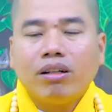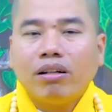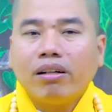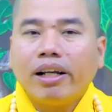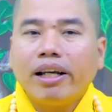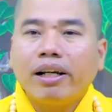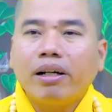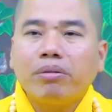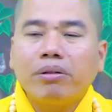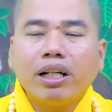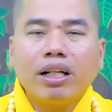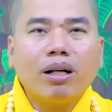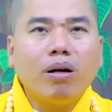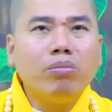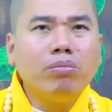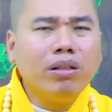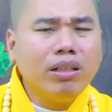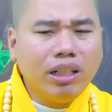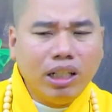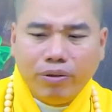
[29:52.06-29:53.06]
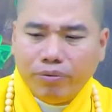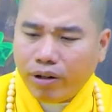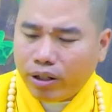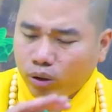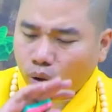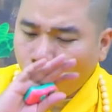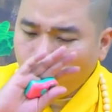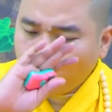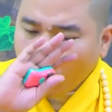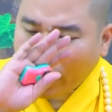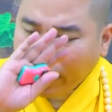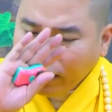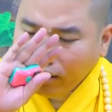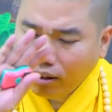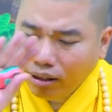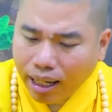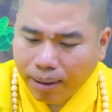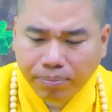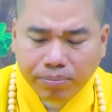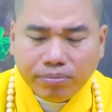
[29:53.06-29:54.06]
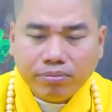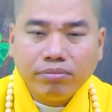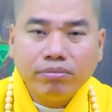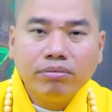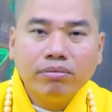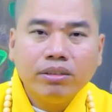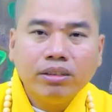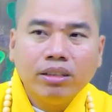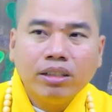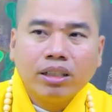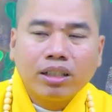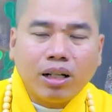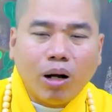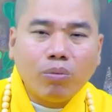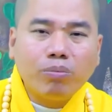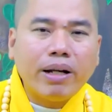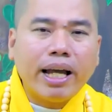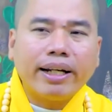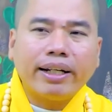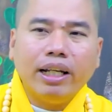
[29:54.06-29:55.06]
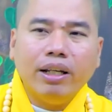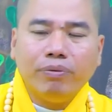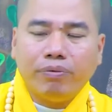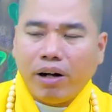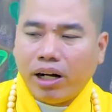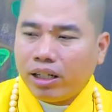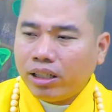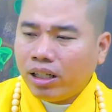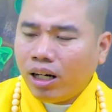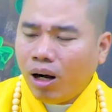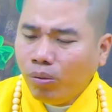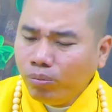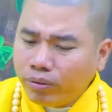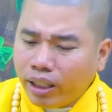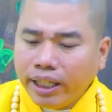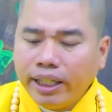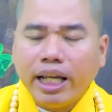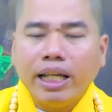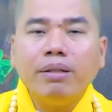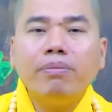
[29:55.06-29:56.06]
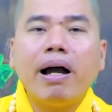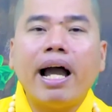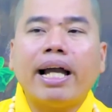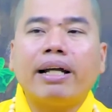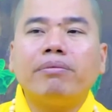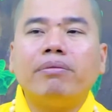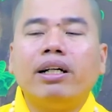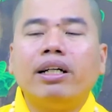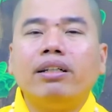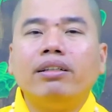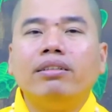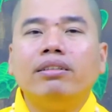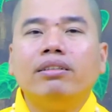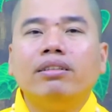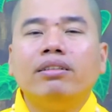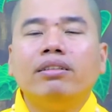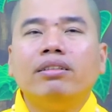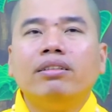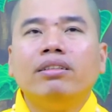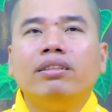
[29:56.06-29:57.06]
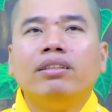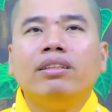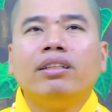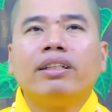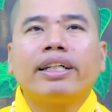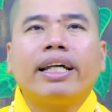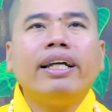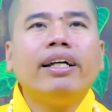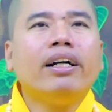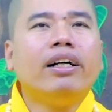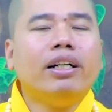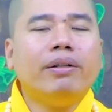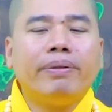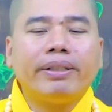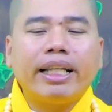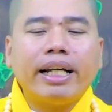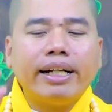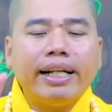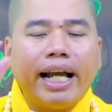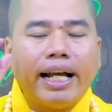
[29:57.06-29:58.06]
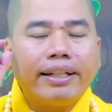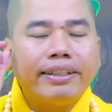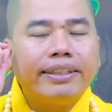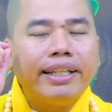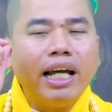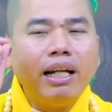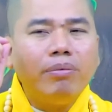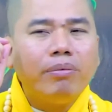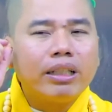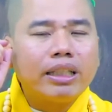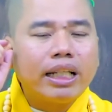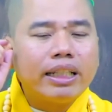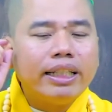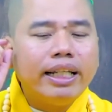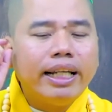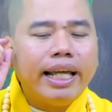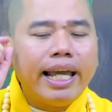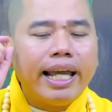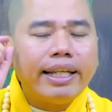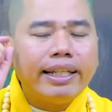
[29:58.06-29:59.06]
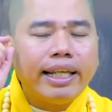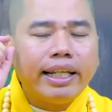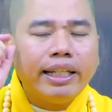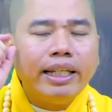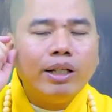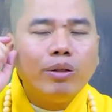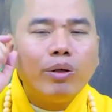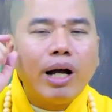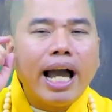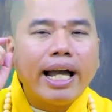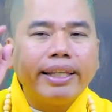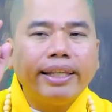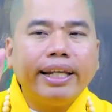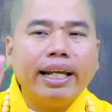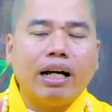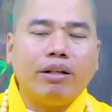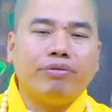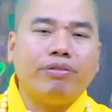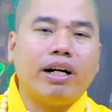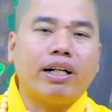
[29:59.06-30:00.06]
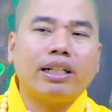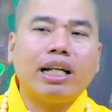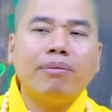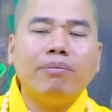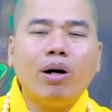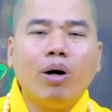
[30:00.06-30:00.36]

Rõ ràng cái công đức niệm Phật thù thắng dữ lắm, công năng niệm Phật không thể nghĩ bàn mà. Cái người mà ta gần chết mà ta chỉ nghe danh hiệu ai với Đà Phật,